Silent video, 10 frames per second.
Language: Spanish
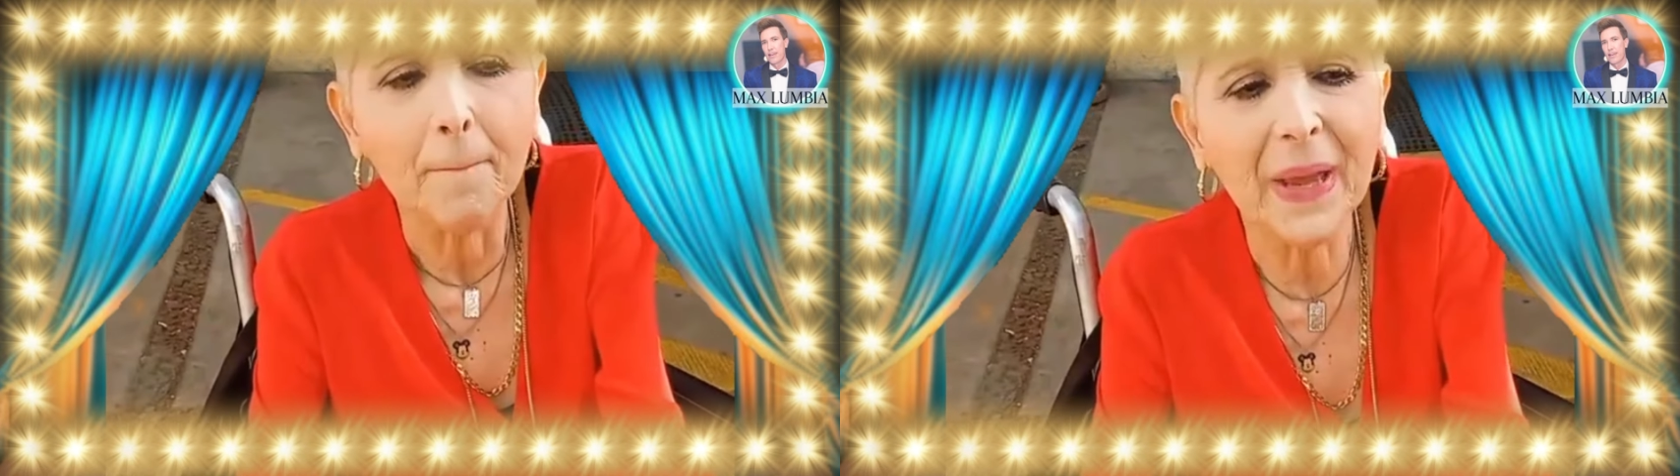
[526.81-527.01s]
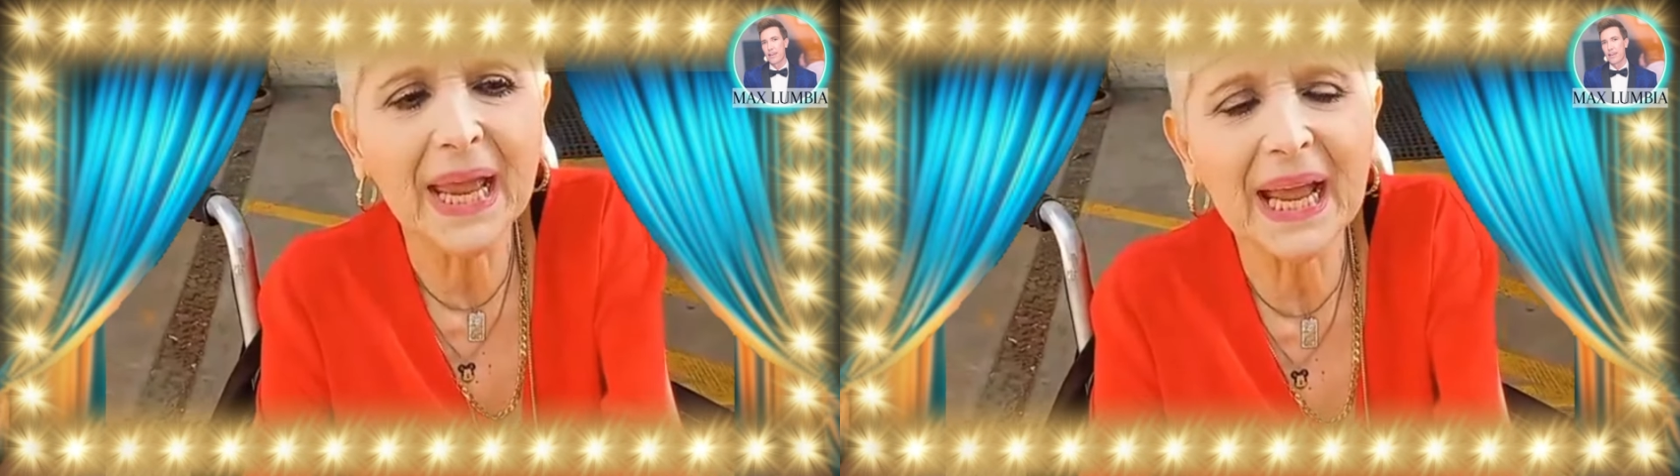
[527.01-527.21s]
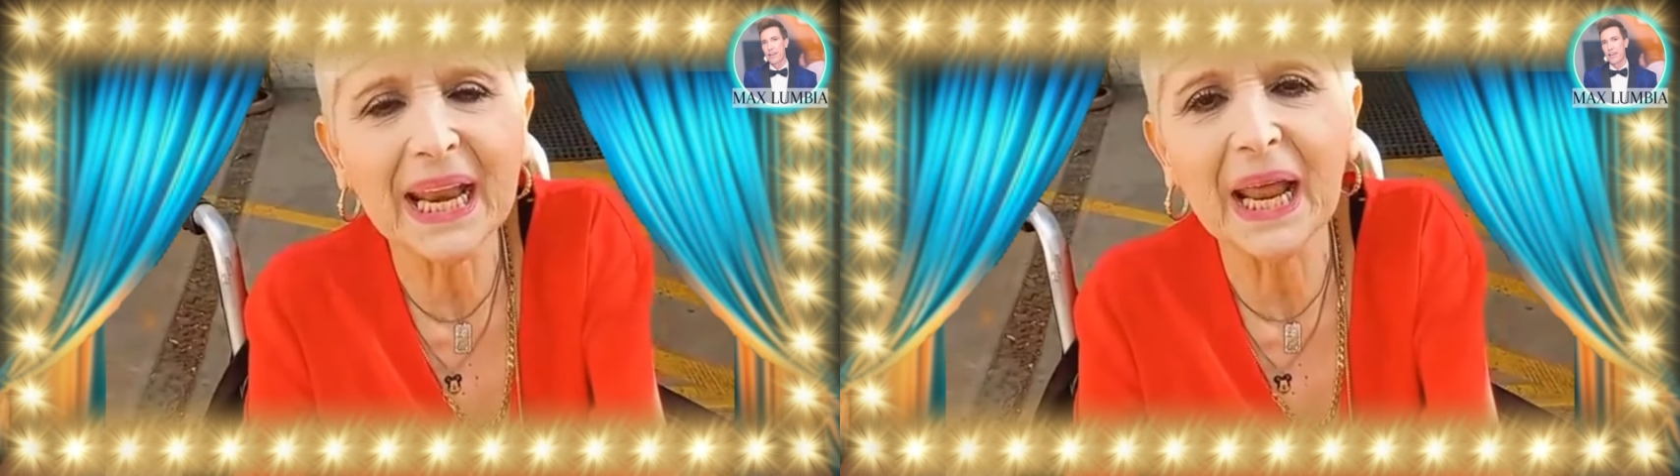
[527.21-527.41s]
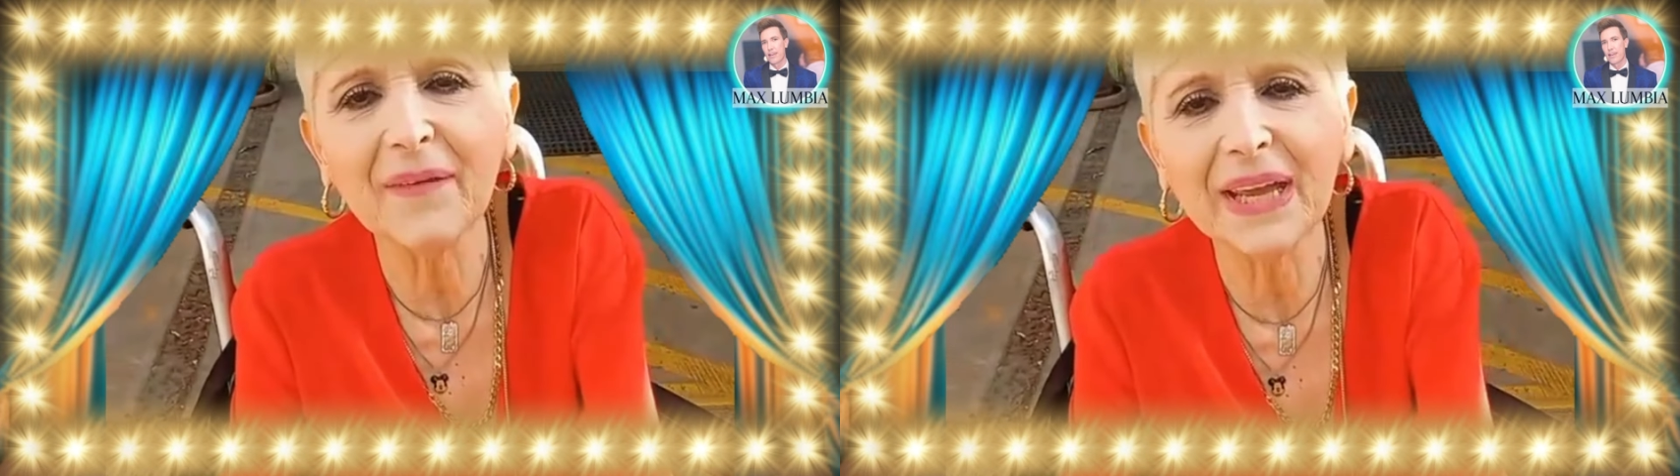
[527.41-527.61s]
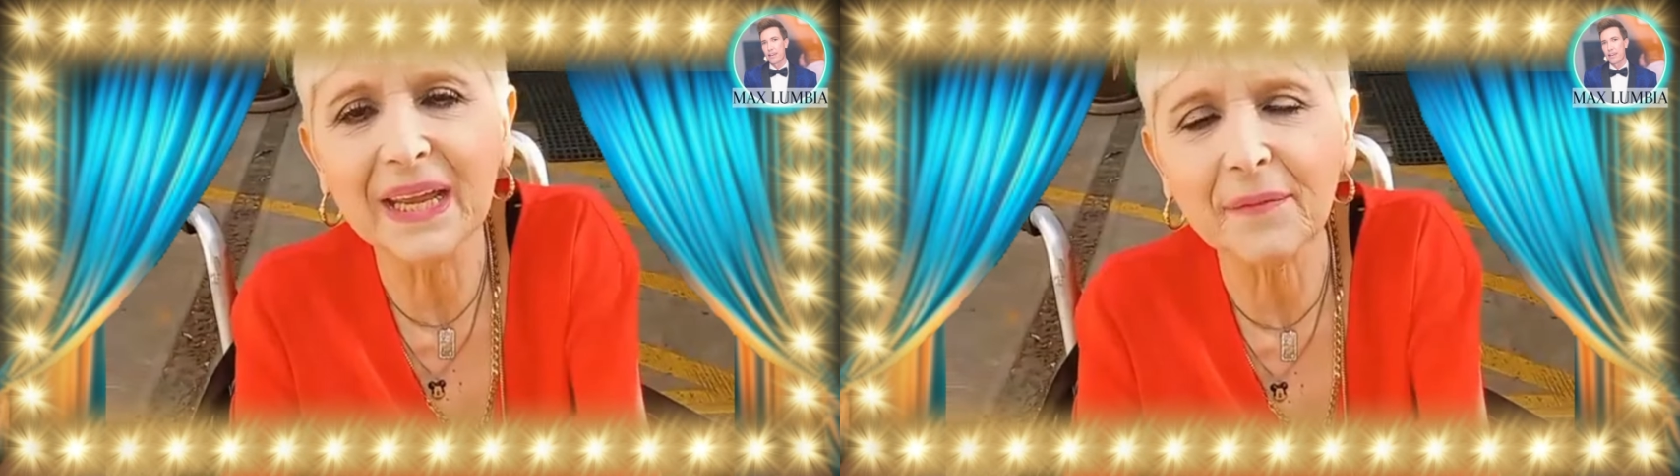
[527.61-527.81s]
vengan
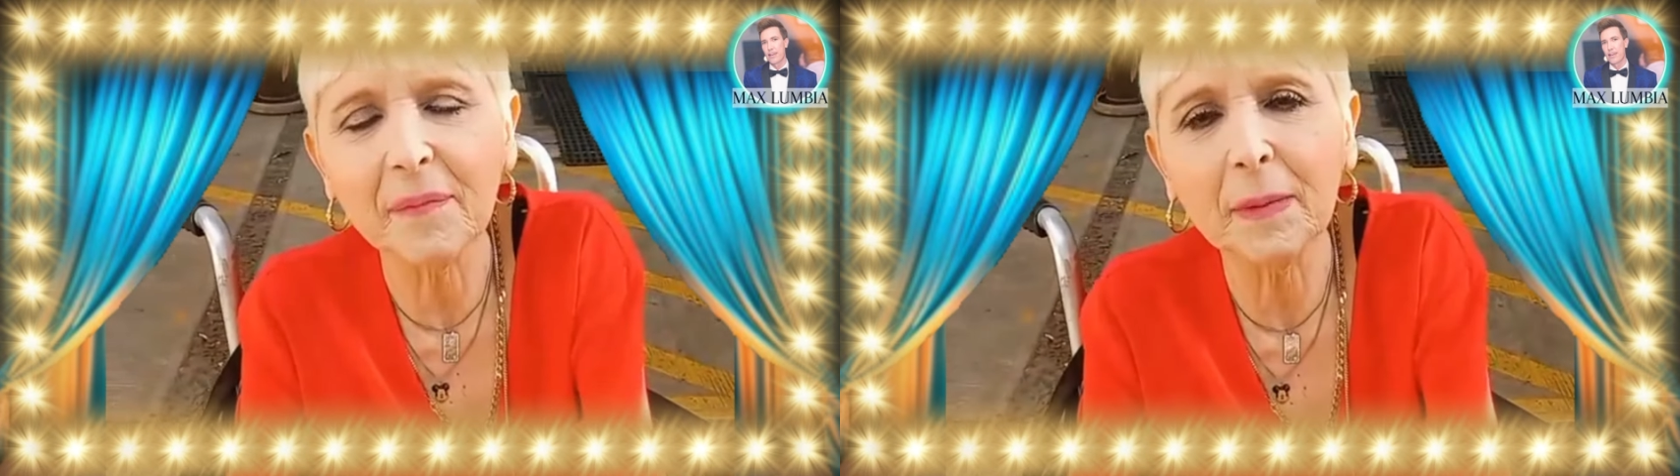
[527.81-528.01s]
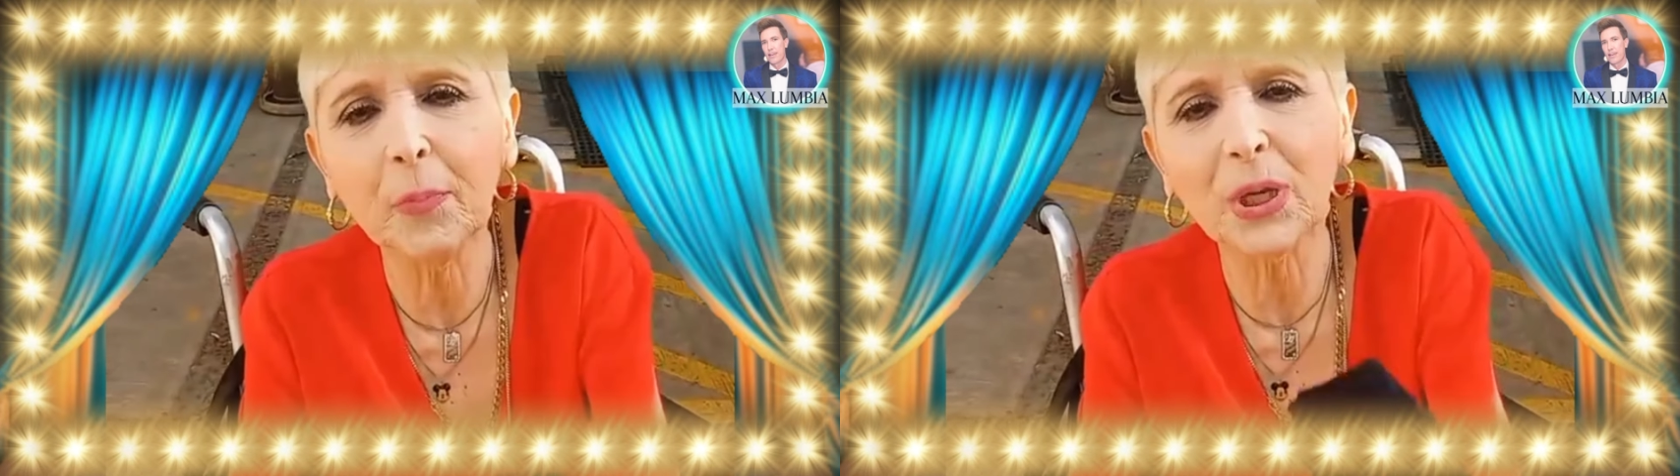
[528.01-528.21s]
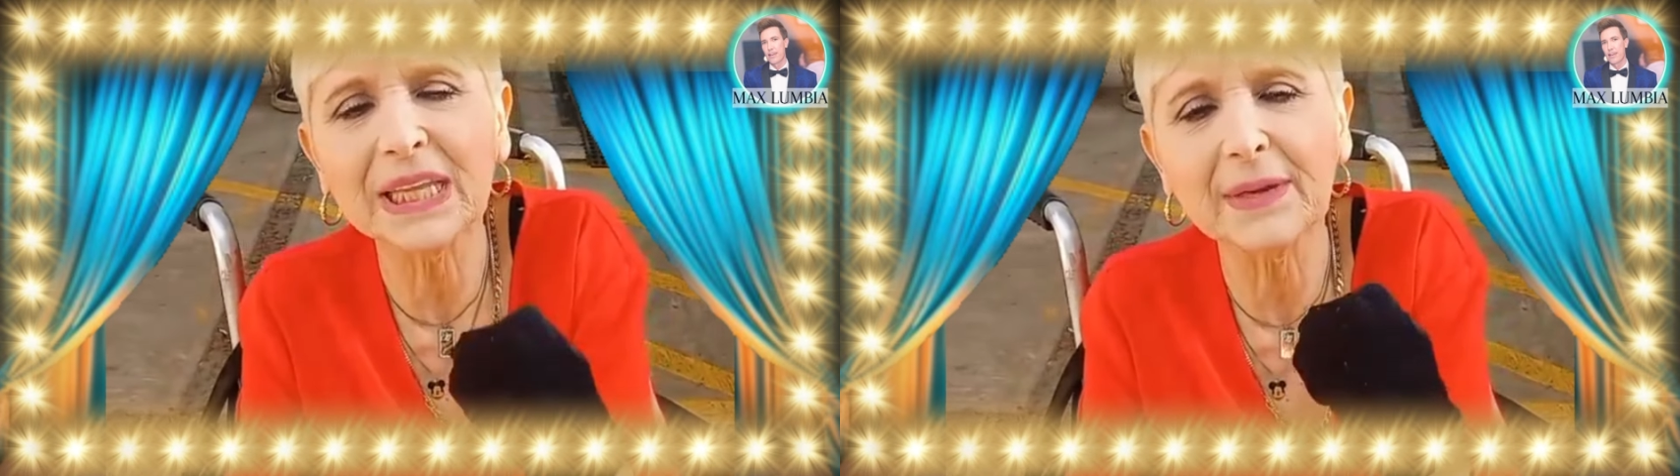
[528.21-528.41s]
a verme porque